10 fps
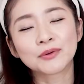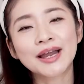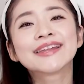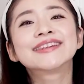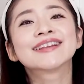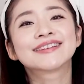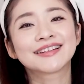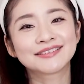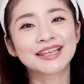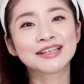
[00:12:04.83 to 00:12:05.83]
書いてあった
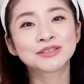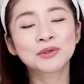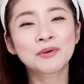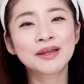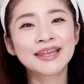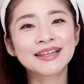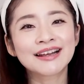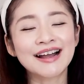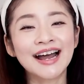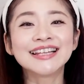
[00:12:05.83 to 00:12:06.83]
ので、そこはね、な
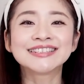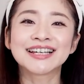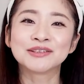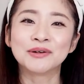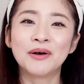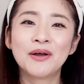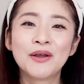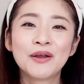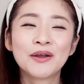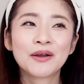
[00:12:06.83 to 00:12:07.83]
んか、はなちゃんの
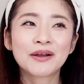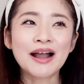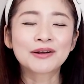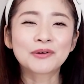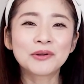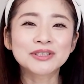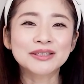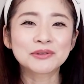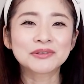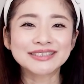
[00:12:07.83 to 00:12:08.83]
かっこよさ
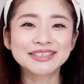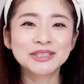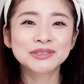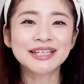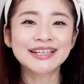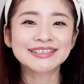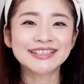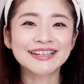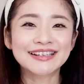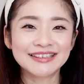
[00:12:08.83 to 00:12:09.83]
というか強さなんじゃ
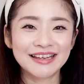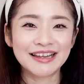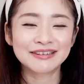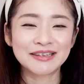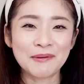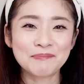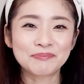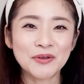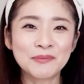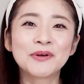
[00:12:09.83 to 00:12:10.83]
ないかなって
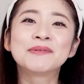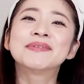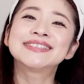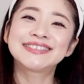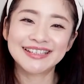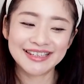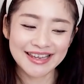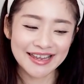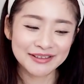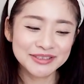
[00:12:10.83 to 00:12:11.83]
思いました
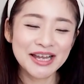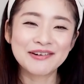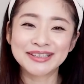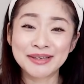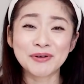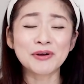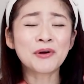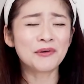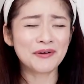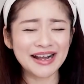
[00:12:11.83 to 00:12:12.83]
ね。普段はね、もう
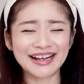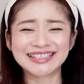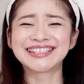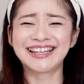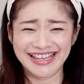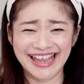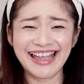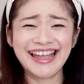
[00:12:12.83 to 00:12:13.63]
ほんわかしてて、